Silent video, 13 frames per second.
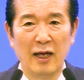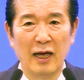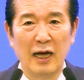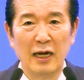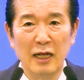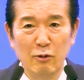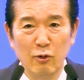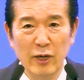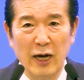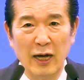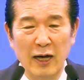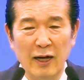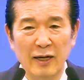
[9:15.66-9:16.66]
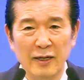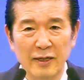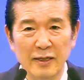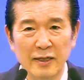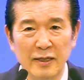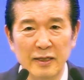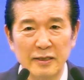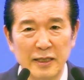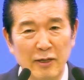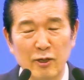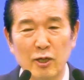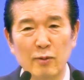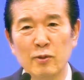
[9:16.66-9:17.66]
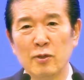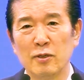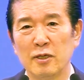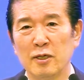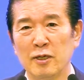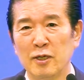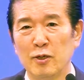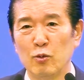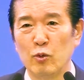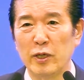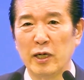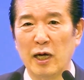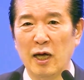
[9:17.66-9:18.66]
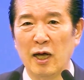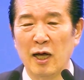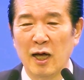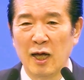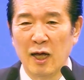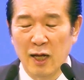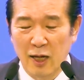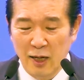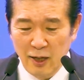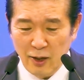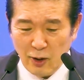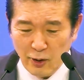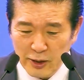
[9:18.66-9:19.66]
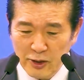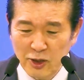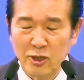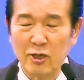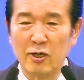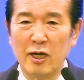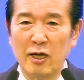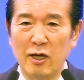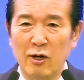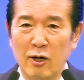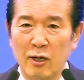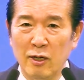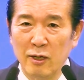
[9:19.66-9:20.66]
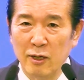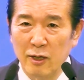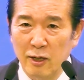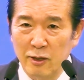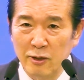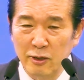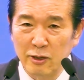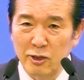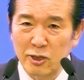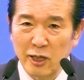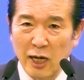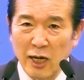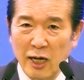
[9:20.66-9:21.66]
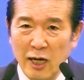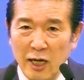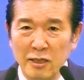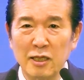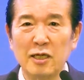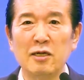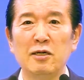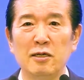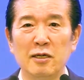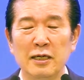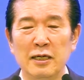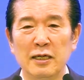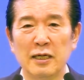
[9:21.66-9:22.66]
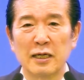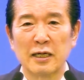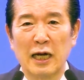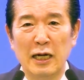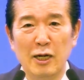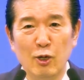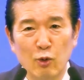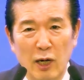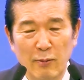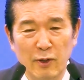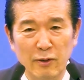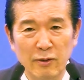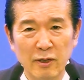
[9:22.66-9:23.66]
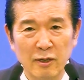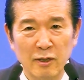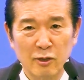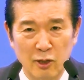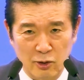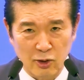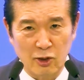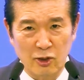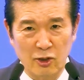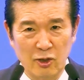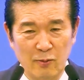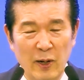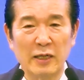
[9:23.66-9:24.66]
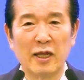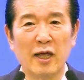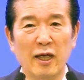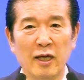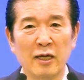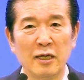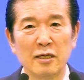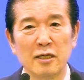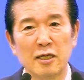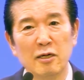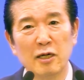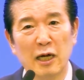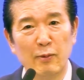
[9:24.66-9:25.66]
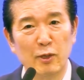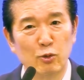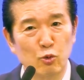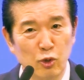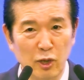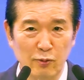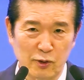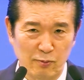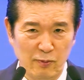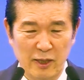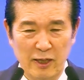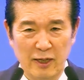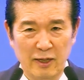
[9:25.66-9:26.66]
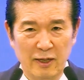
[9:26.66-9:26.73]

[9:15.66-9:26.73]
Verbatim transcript: 할렐루야. 자, 여러분 우리가 어린 시절에 어느 으슥한 길을 가려고 하면 컴컴할 때 길을 가면 두렵습니다.